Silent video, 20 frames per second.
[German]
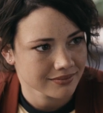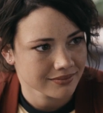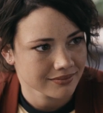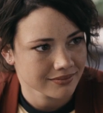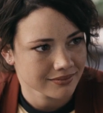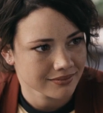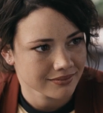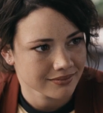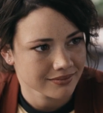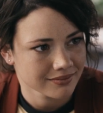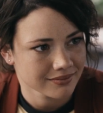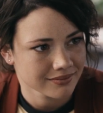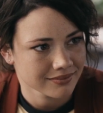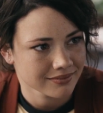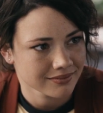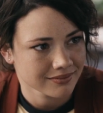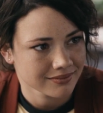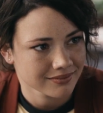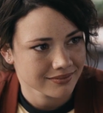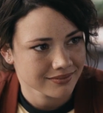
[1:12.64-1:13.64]
echt mal super.
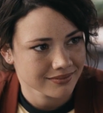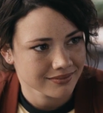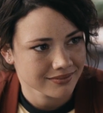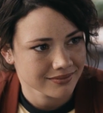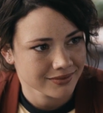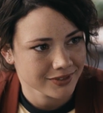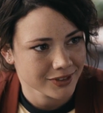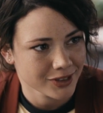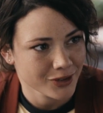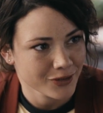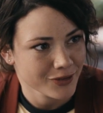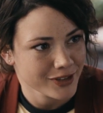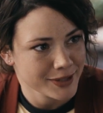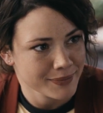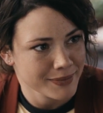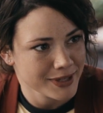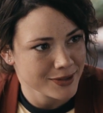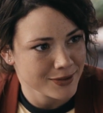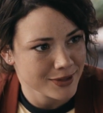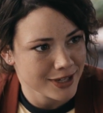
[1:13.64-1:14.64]
Und was
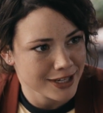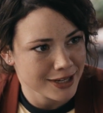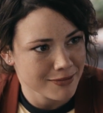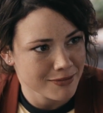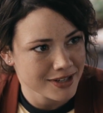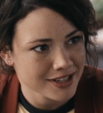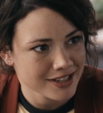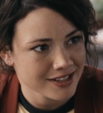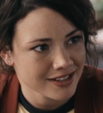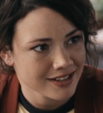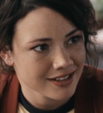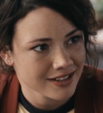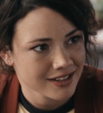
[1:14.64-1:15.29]
machst du dann damit?